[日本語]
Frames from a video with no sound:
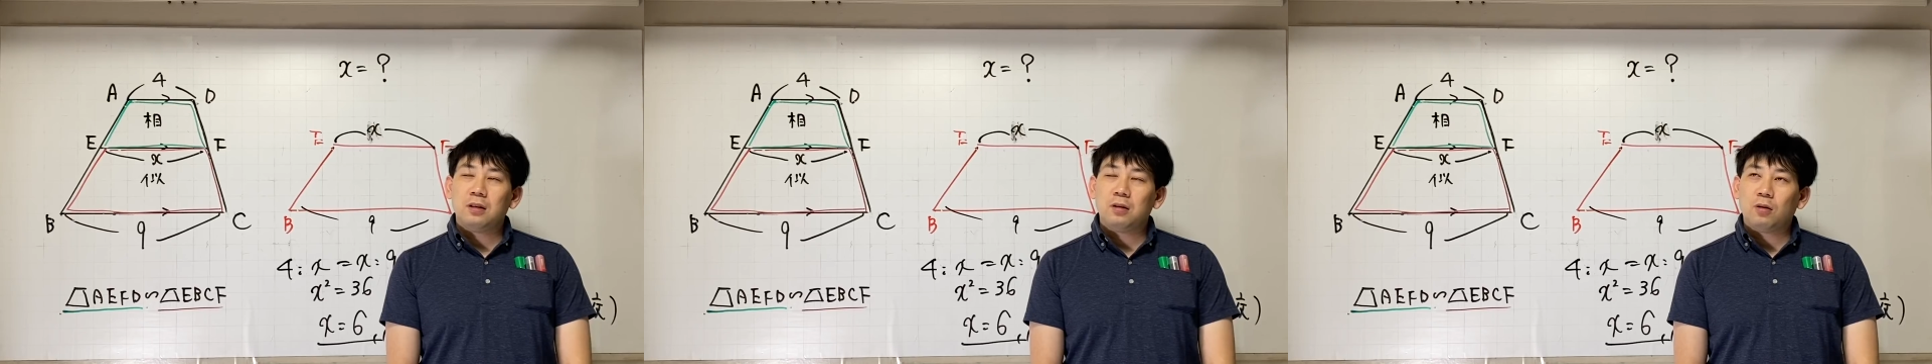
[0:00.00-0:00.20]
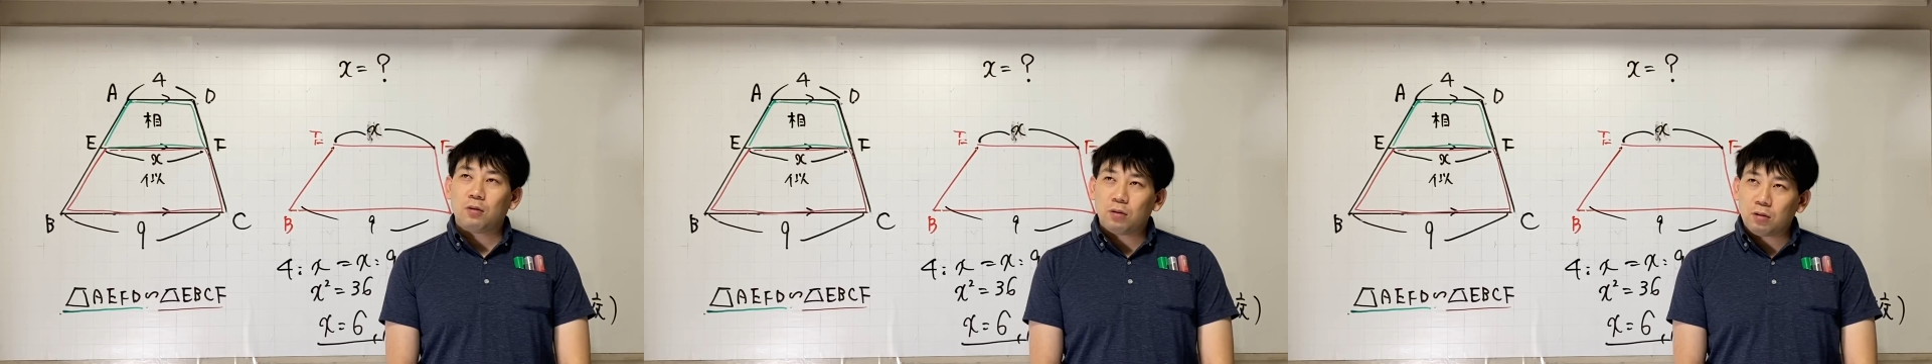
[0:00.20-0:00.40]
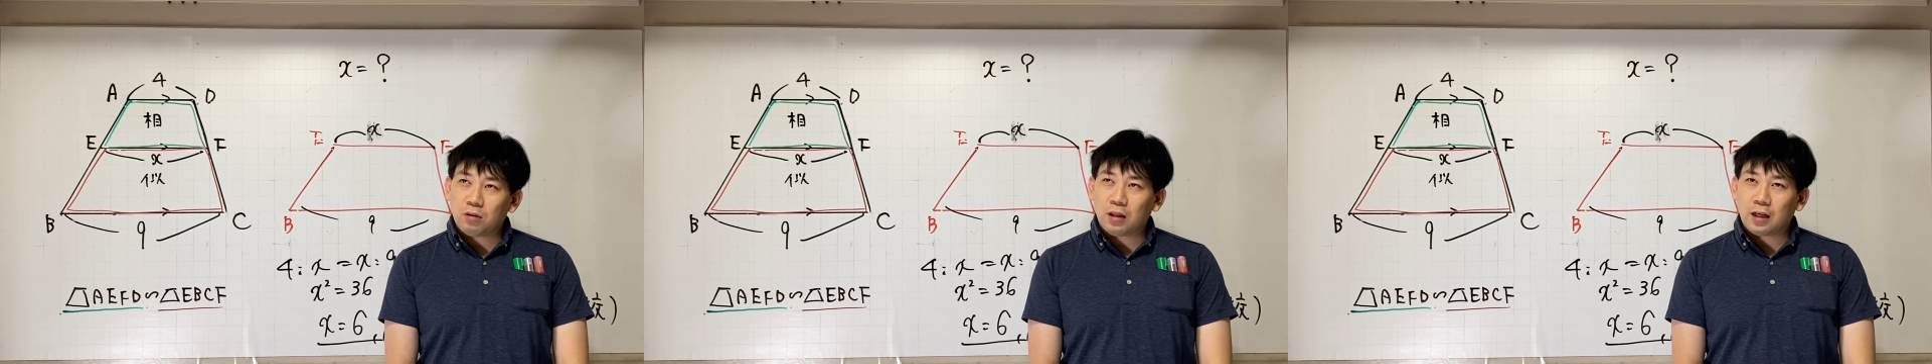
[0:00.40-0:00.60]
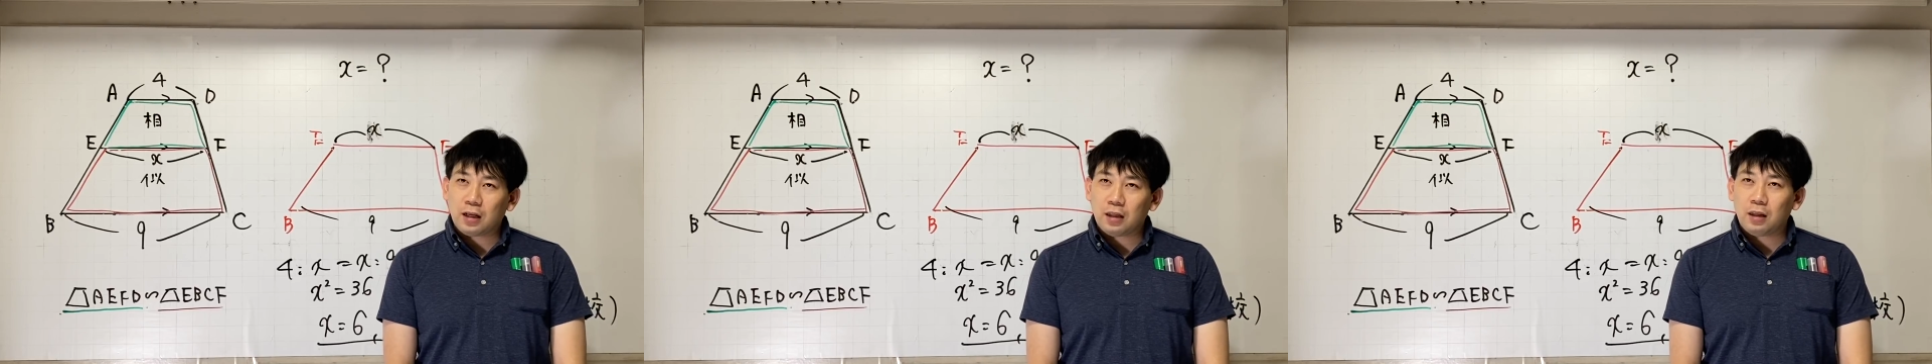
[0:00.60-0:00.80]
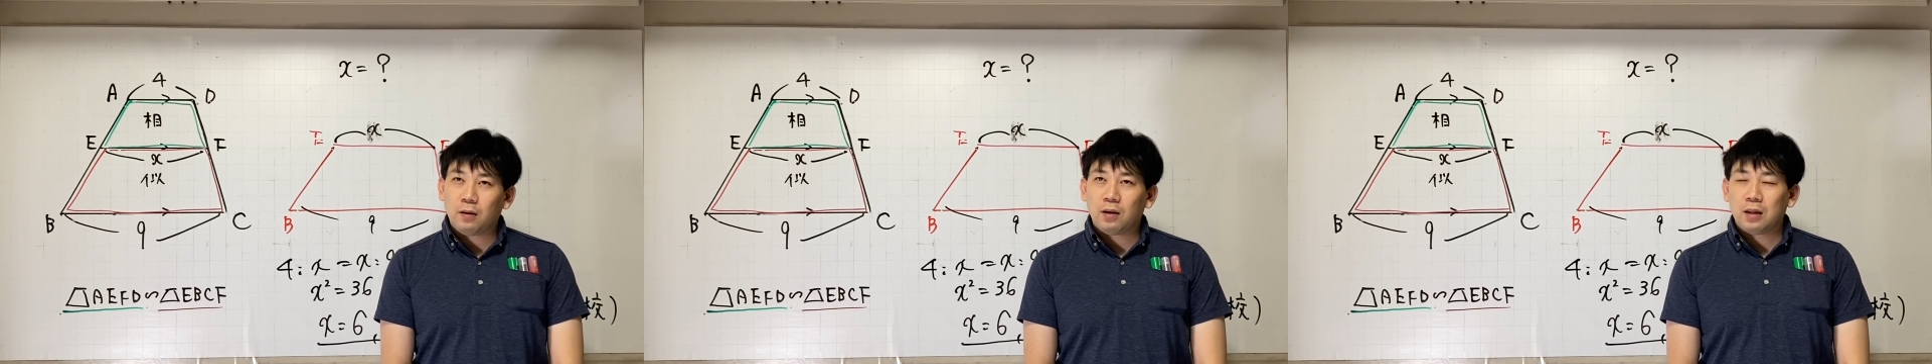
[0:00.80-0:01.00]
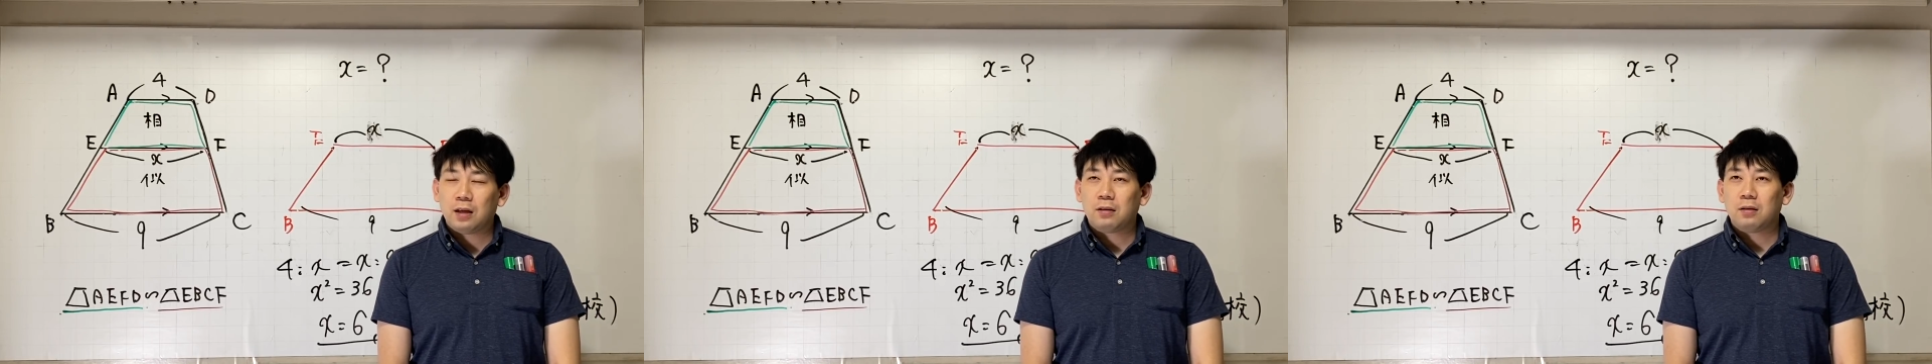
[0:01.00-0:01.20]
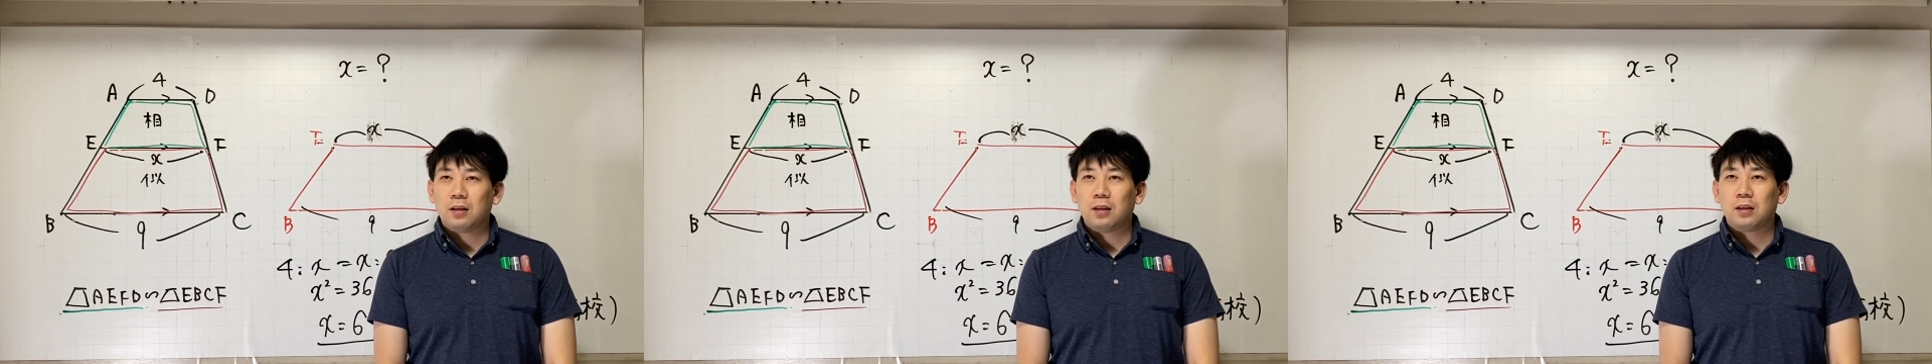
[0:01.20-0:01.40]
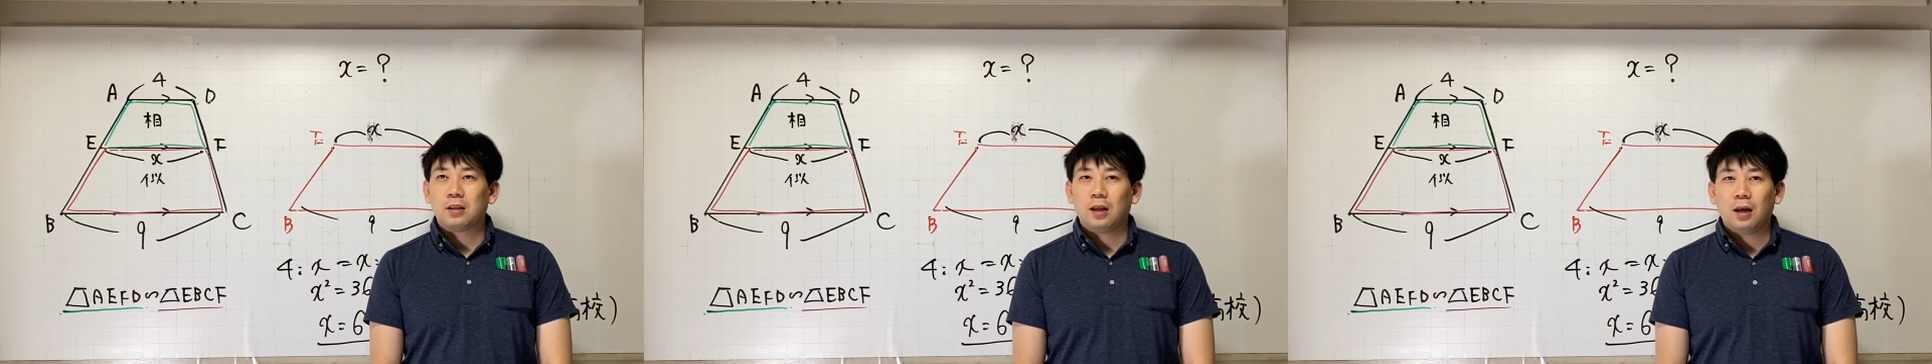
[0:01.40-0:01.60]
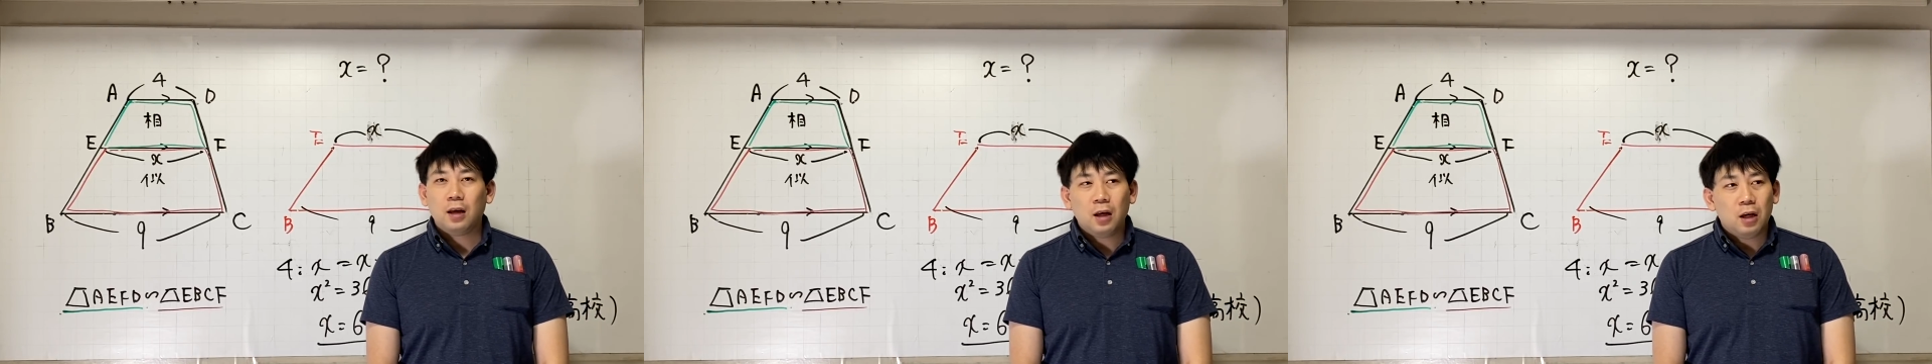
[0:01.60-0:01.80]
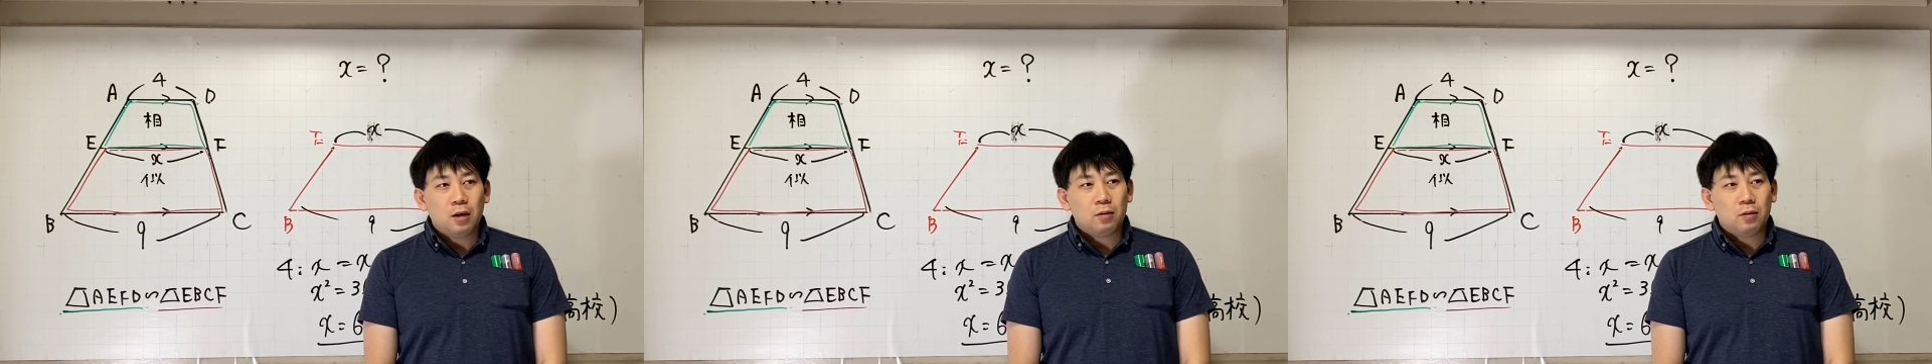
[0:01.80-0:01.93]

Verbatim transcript: のことだけではなくてですね、